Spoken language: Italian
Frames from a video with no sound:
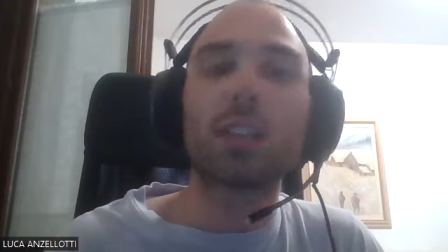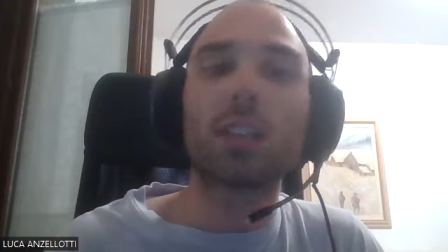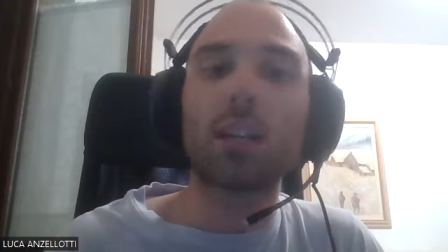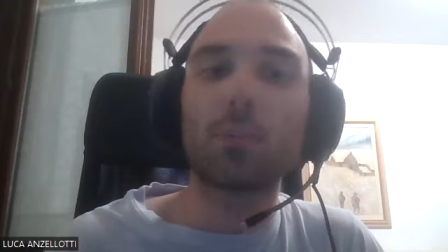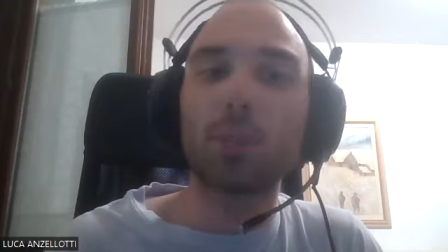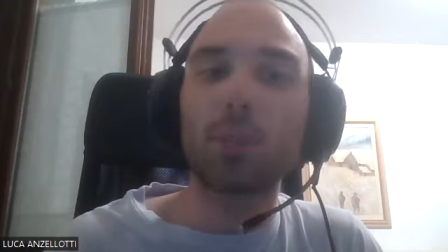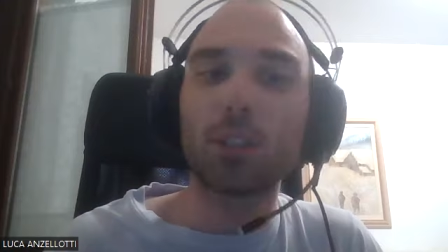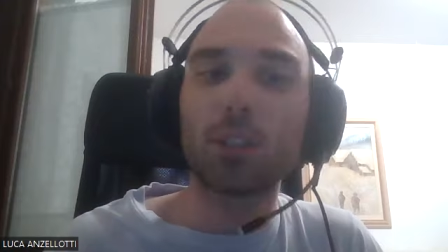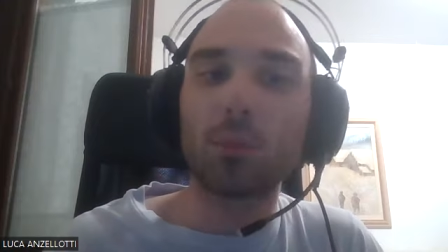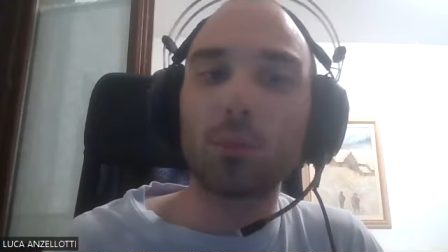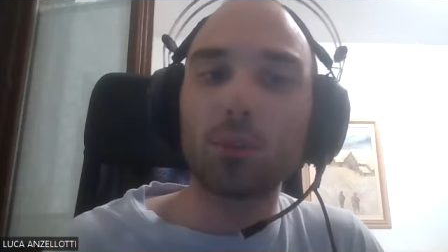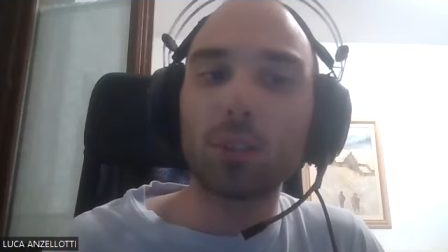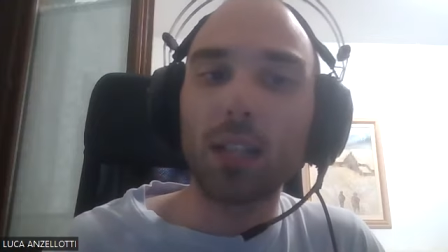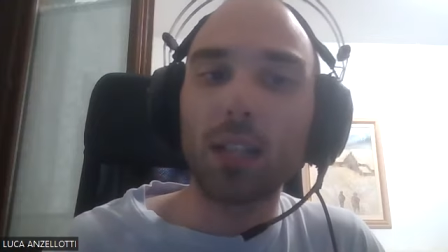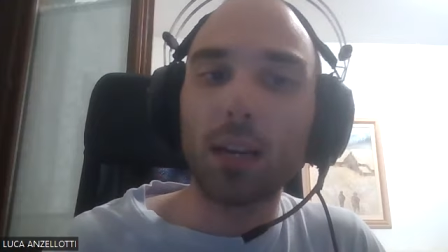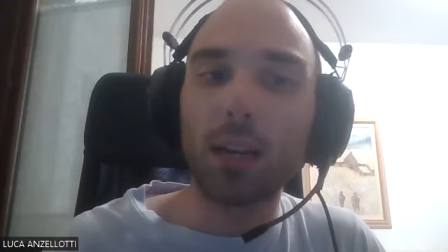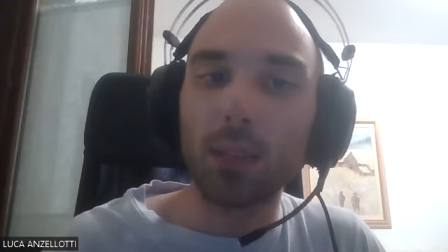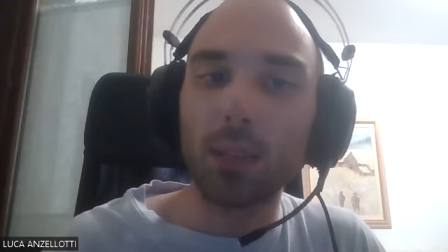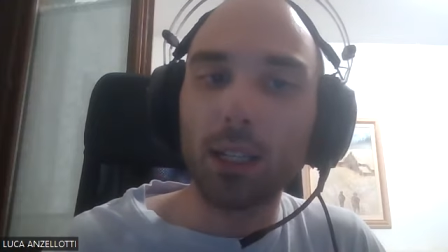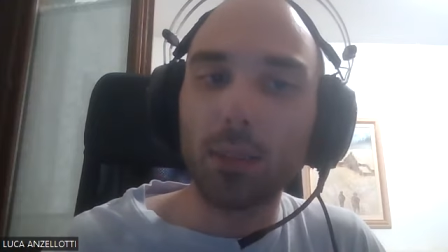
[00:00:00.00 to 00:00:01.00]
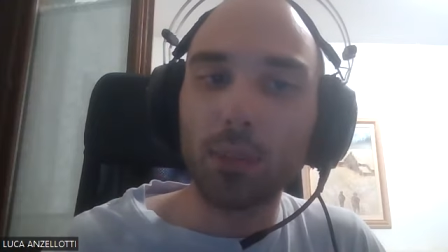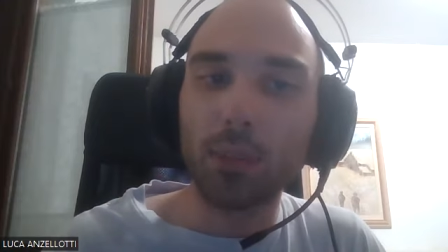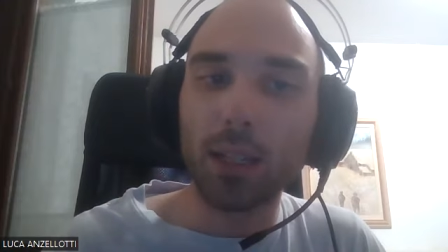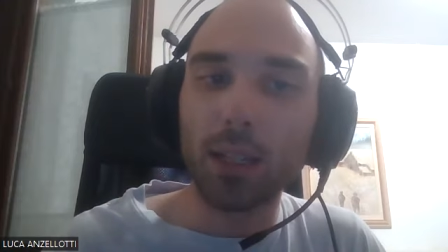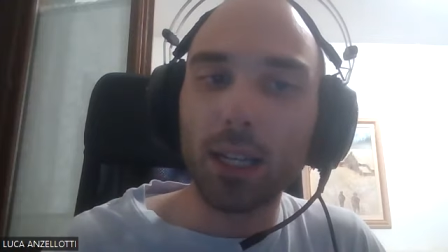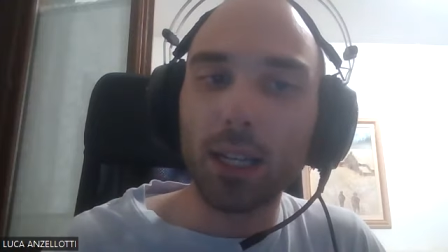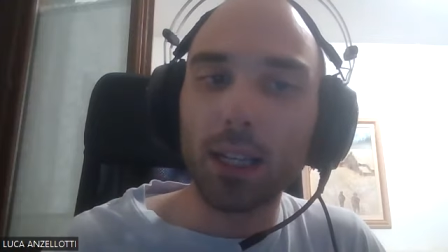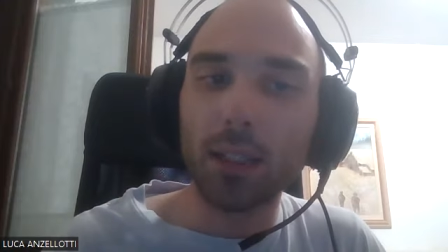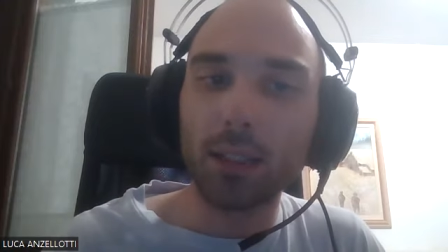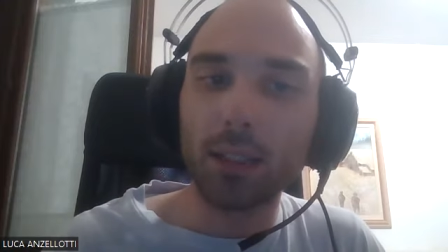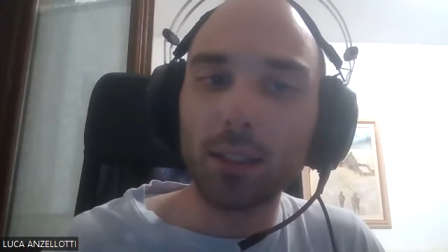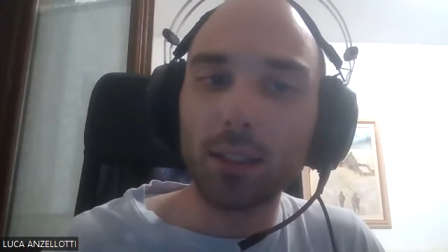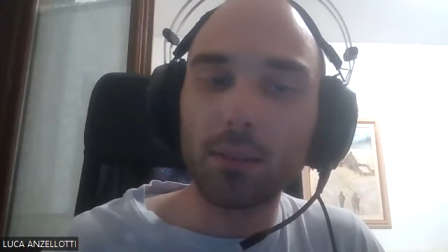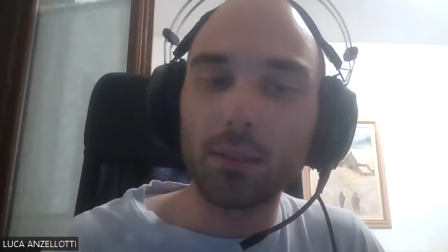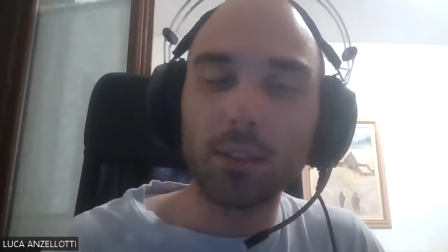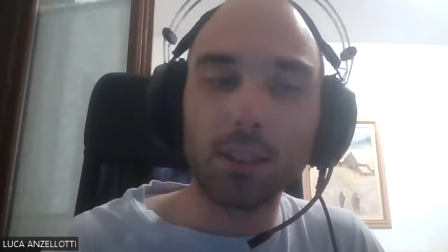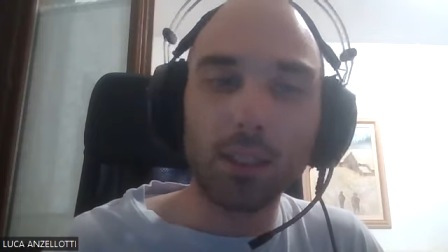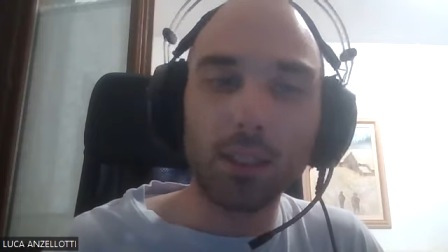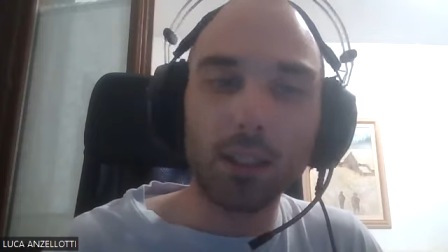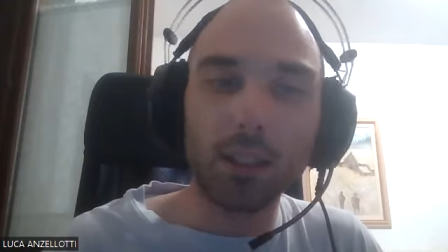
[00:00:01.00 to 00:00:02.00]
sarebbe smontabile per Kant.
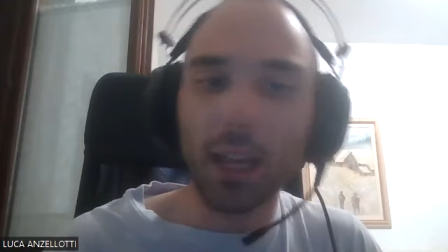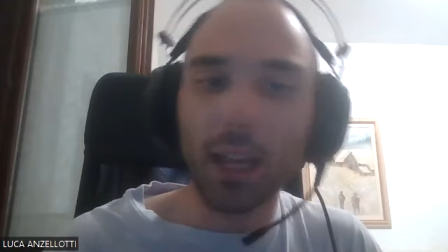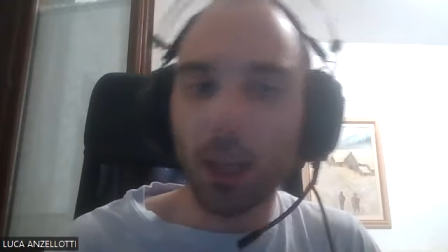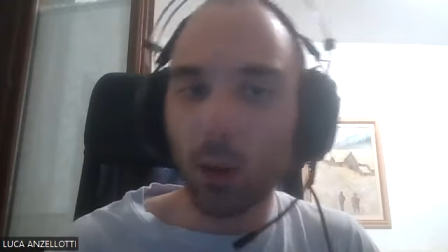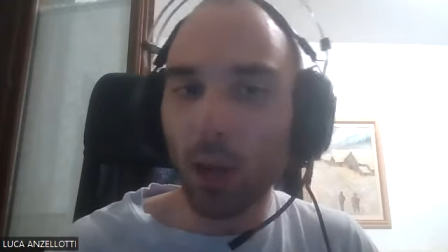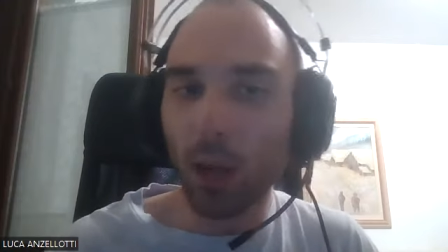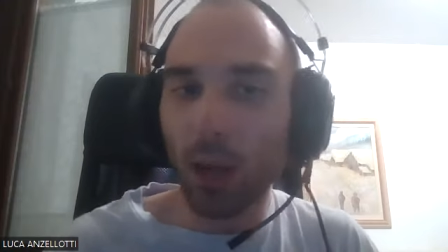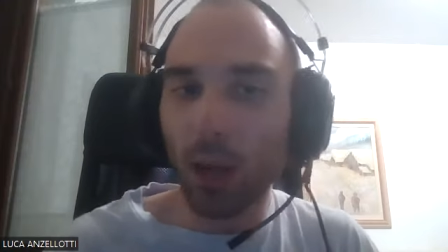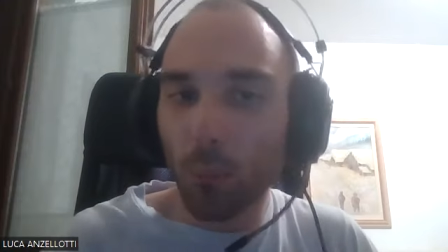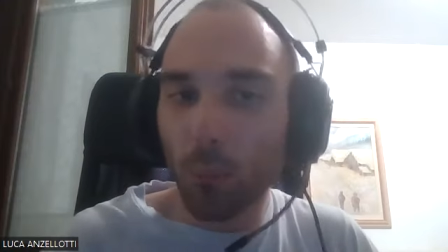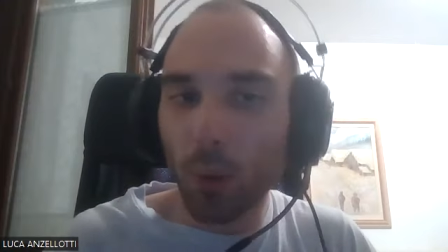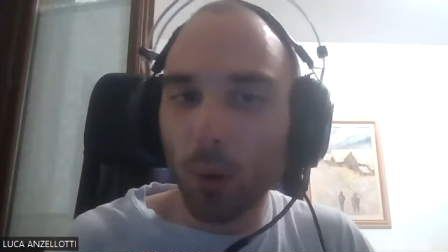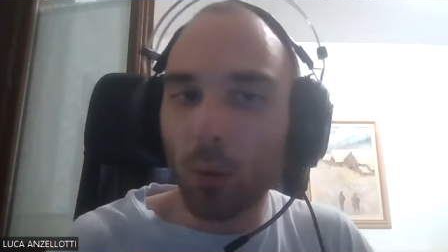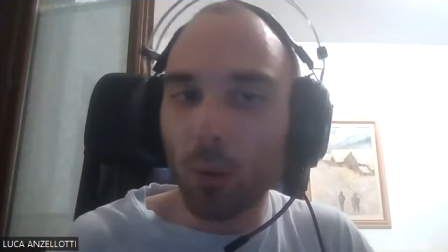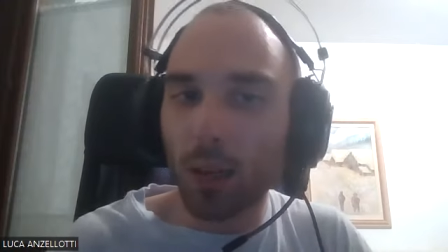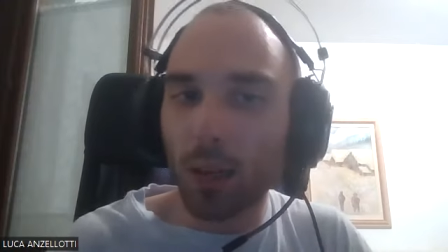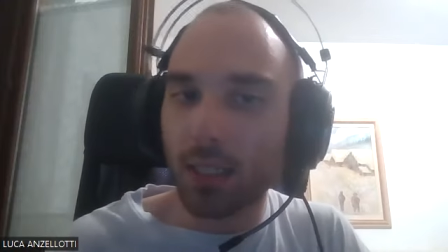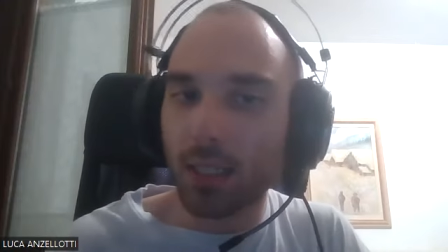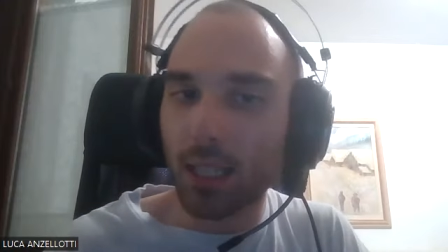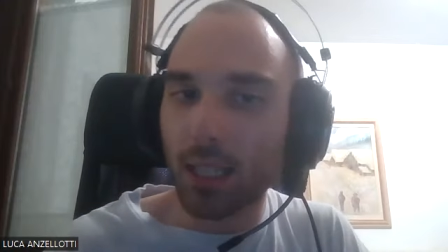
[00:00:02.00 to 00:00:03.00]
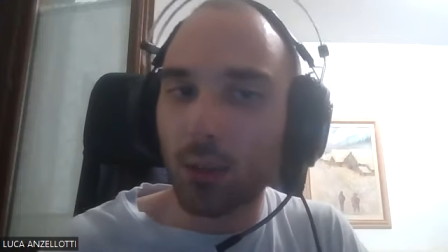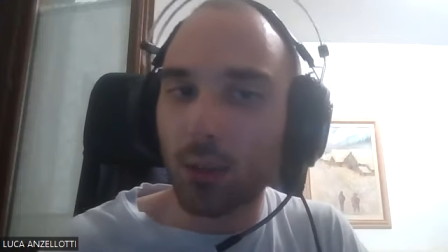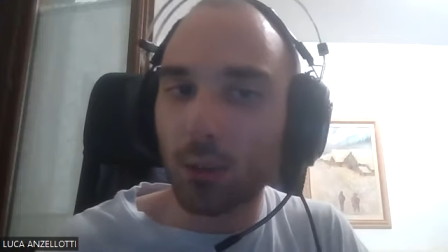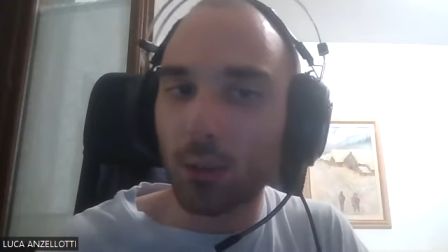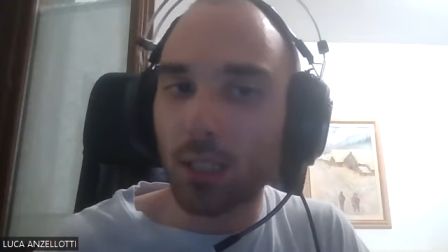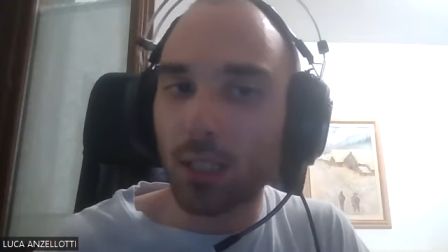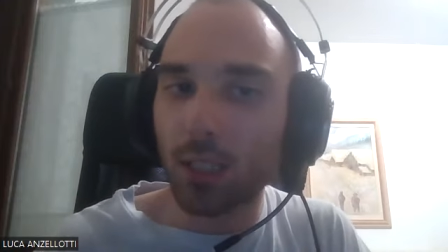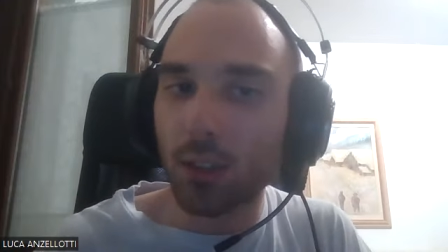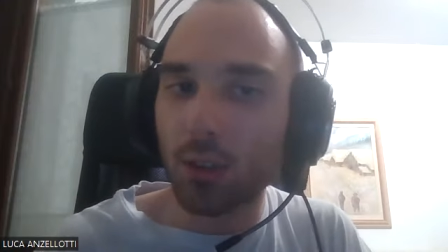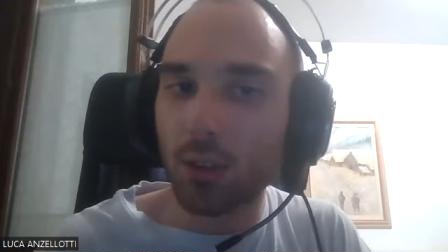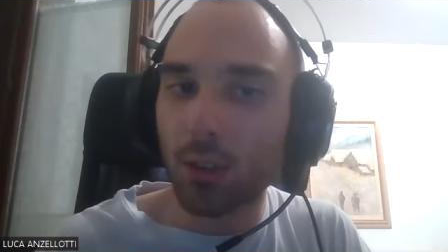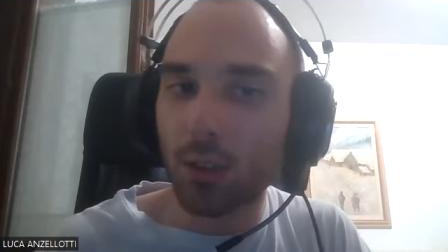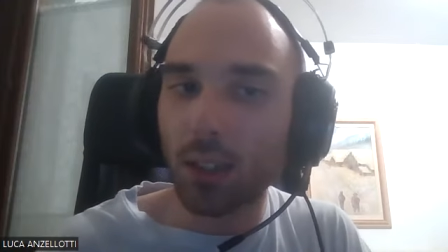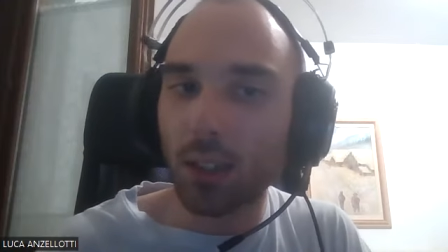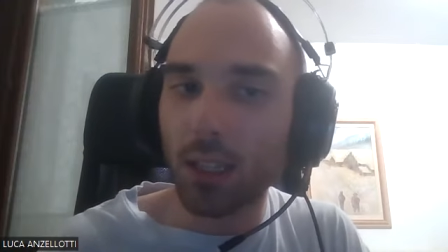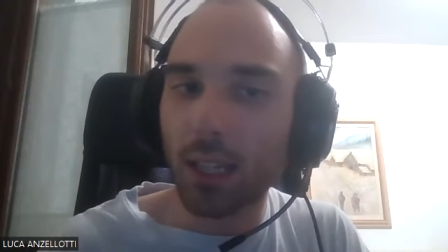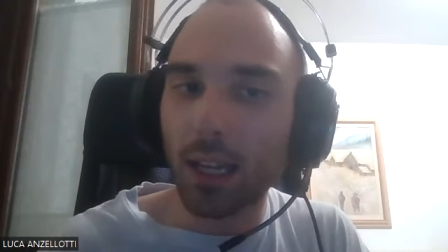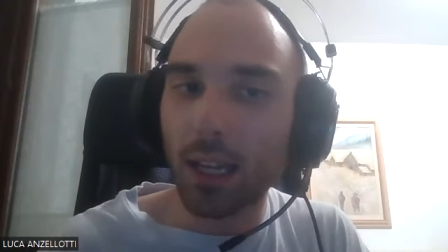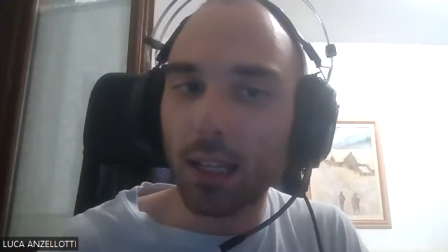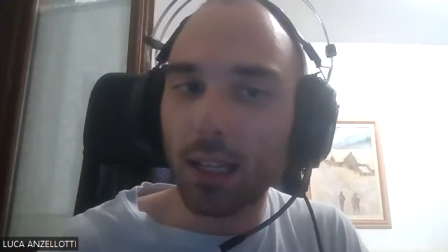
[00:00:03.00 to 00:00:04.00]
Ecco, è un po' questa la contraddizione
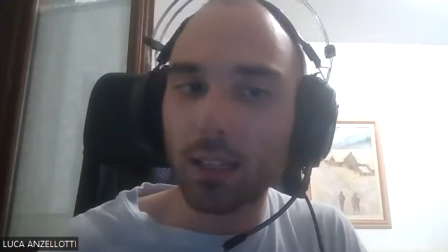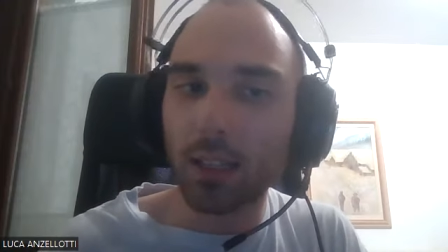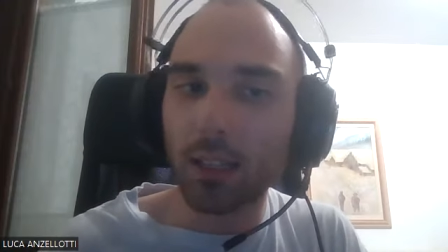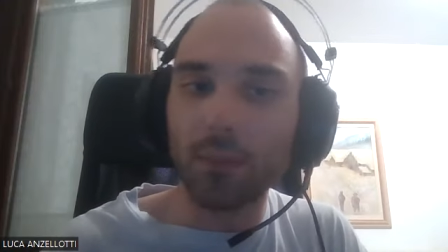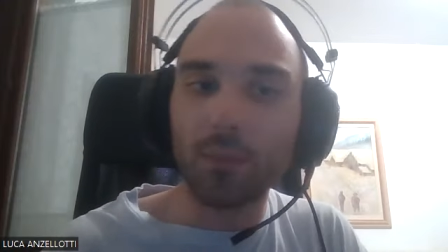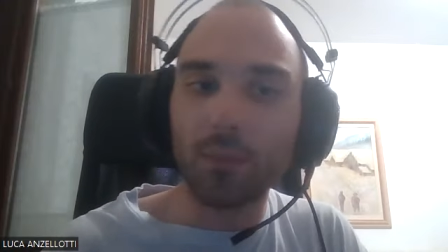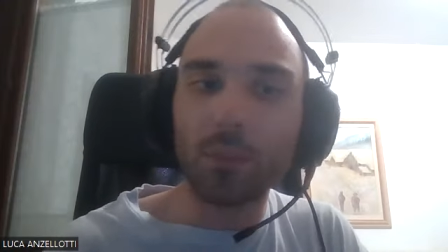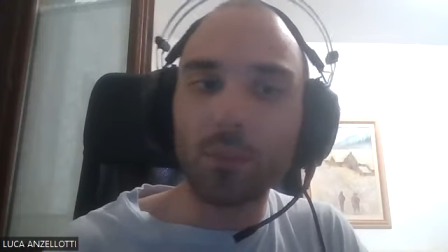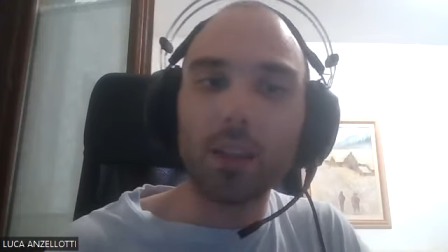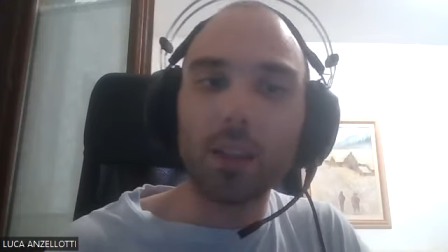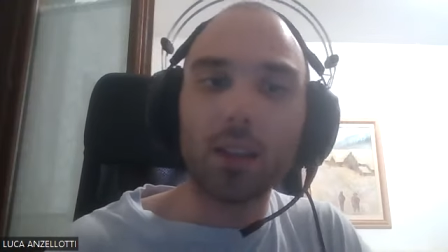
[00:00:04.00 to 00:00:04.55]
di Kant.